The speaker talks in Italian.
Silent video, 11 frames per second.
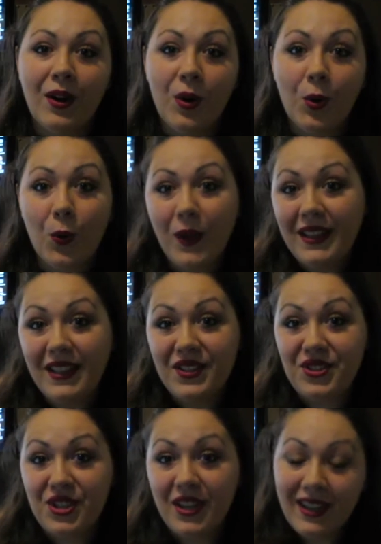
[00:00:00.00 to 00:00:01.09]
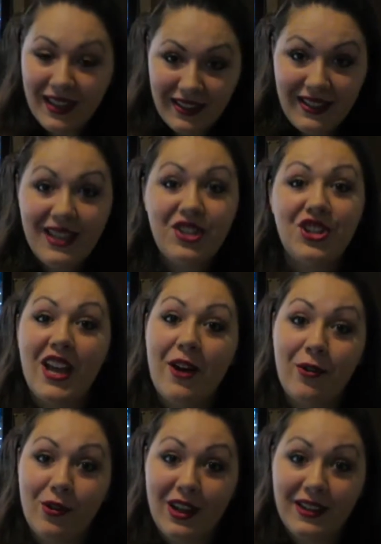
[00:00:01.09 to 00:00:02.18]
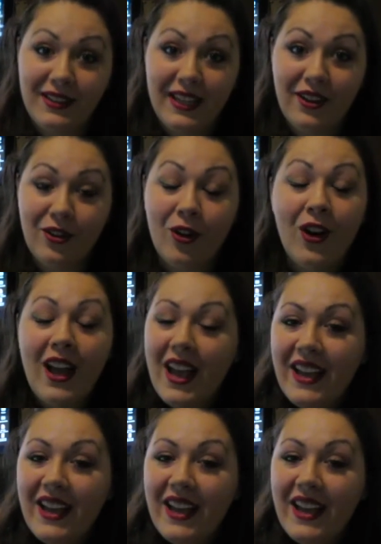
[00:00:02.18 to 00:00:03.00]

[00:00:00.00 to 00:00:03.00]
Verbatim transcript: eh, 15-10 euro d'articolo